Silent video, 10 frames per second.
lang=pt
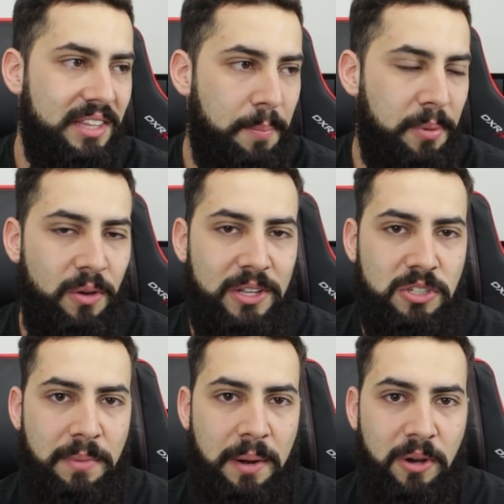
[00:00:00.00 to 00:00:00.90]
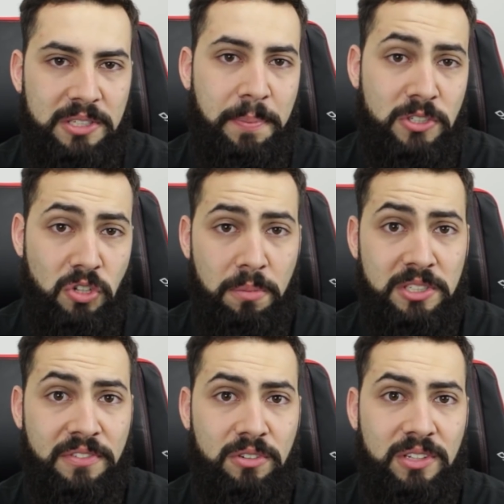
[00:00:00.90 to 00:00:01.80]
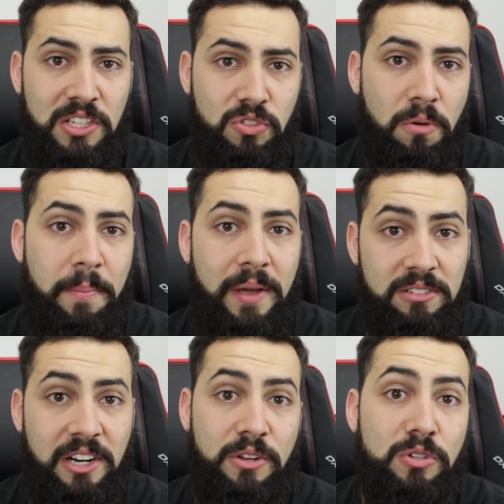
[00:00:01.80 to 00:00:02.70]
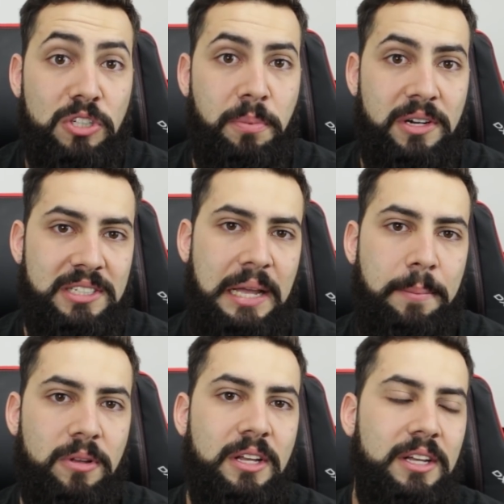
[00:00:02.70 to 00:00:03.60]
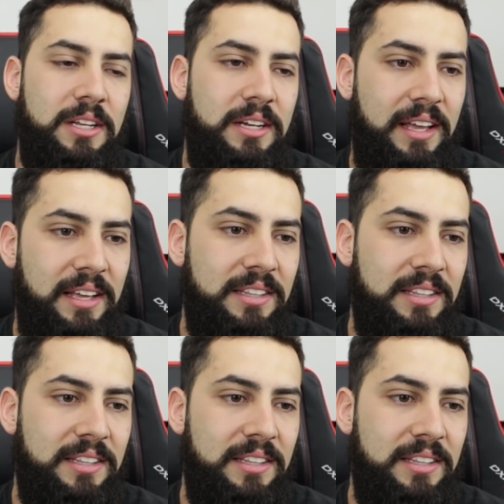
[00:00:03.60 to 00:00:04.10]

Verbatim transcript: até porque o Edson Barbosa passou algumas dificuldades com o Benio Dariush, por exemplo, né?